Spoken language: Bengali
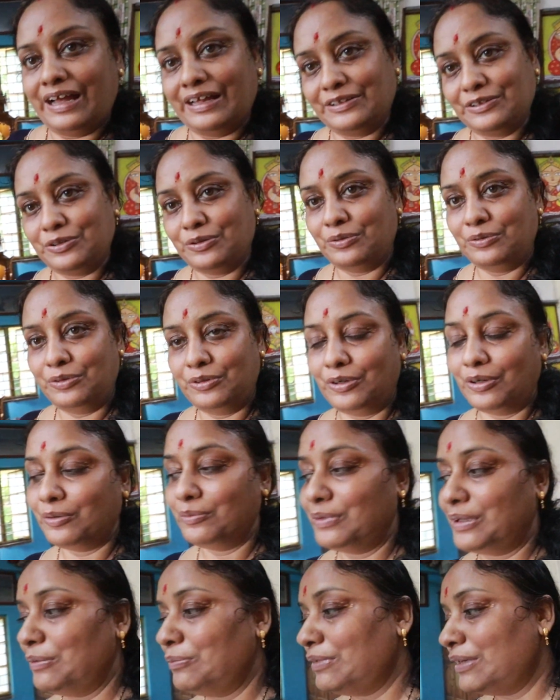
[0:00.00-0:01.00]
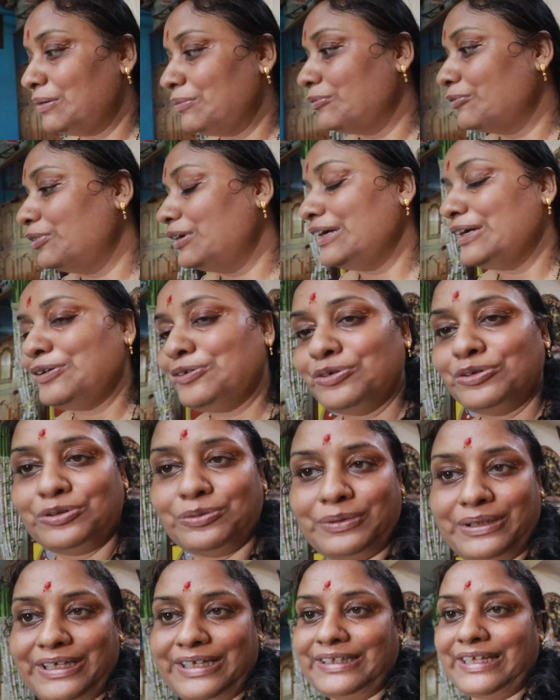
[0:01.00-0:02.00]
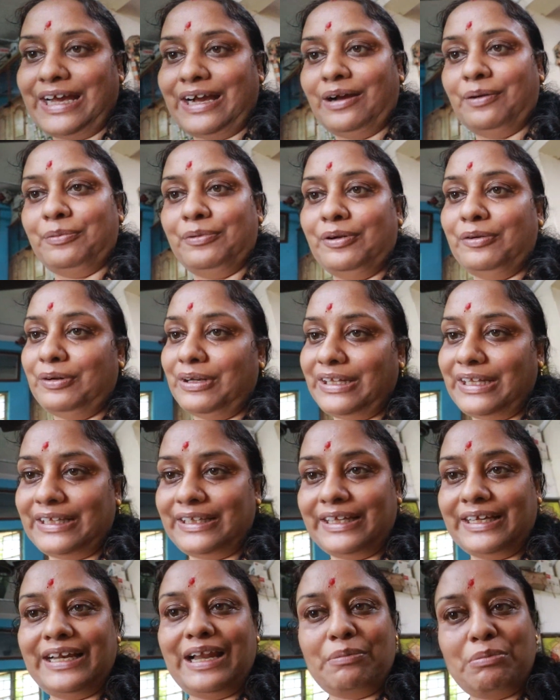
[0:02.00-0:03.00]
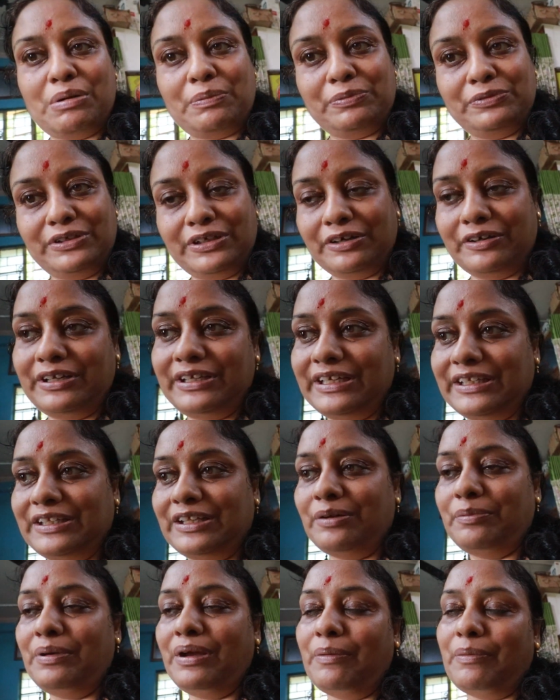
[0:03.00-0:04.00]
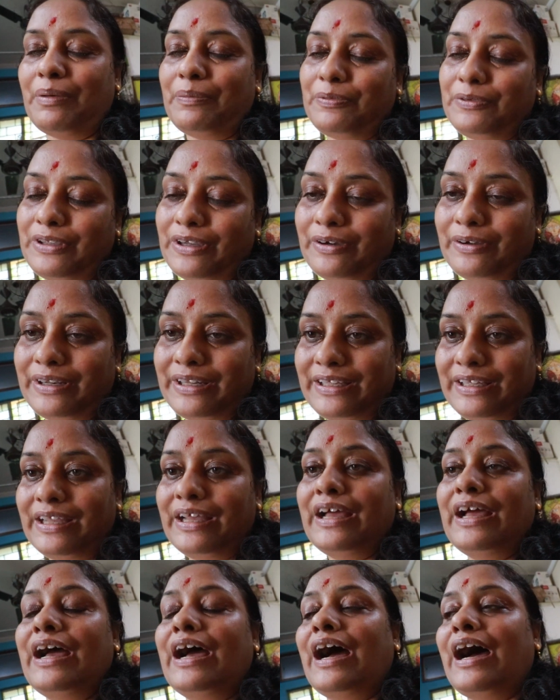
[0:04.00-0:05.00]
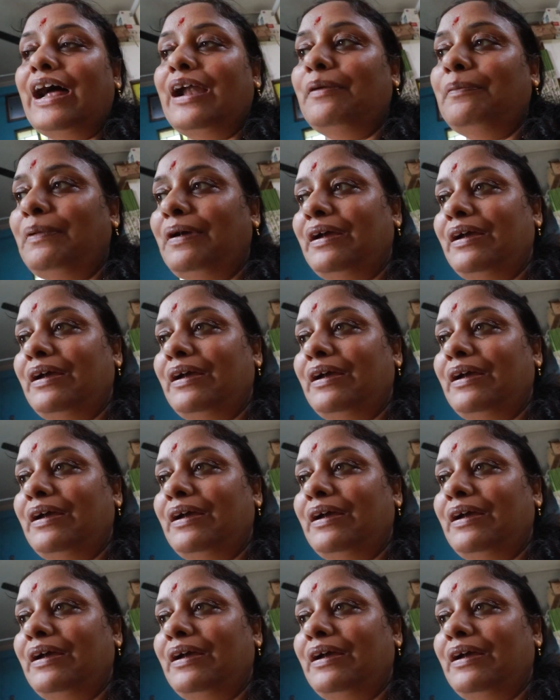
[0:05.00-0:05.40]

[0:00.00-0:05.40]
আজকে অন্যরকম থিম থিমগুলো একটুও তোমাদেরকে দেখাবো না ওটা দেখতে গেলে আমার পূজা ঘরে যেতে হবে আমার পূজা ঘরে আর